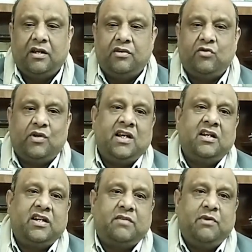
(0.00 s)
जो
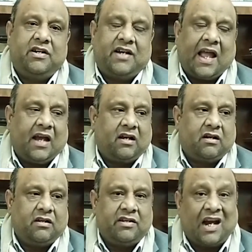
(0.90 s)
इंग्लिश में
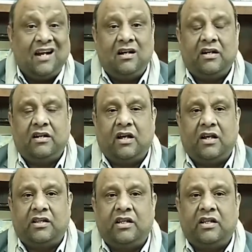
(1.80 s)
टैग या हेडलाइन लगाई